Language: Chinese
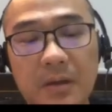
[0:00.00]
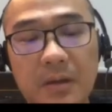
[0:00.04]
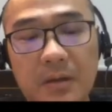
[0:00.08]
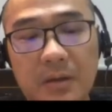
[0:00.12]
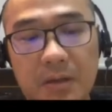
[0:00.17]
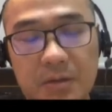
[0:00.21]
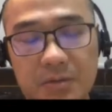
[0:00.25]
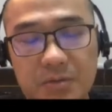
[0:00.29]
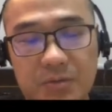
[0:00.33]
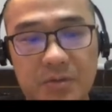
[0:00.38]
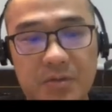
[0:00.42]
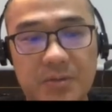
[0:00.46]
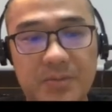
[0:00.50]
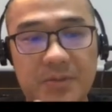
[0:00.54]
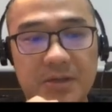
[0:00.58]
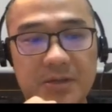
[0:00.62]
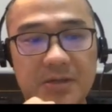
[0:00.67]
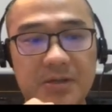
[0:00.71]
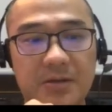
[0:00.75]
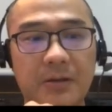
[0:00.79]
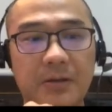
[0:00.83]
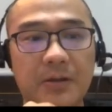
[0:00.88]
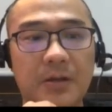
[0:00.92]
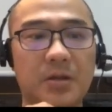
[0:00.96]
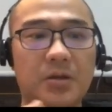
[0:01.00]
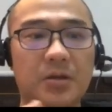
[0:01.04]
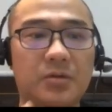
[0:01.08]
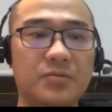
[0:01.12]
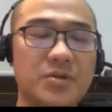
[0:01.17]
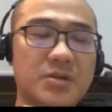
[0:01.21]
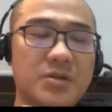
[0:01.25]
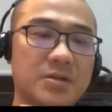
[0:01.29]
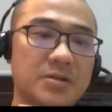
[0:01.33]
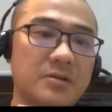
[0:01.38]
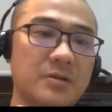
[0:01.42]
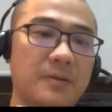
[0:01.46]
那做这么个事。同
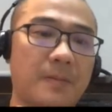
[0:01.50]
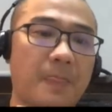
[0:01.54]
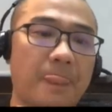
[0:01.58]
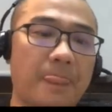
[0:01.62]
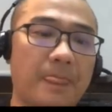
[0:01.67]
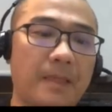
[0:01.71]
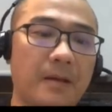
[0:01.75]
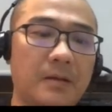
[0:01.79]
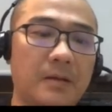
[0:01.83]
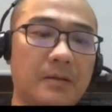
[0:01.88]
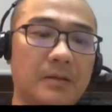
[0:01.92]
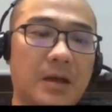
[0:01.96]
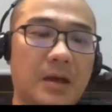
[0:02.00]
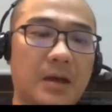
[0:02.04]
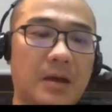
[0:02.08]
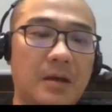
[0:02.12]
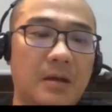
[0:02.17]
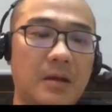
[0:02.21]
时，那。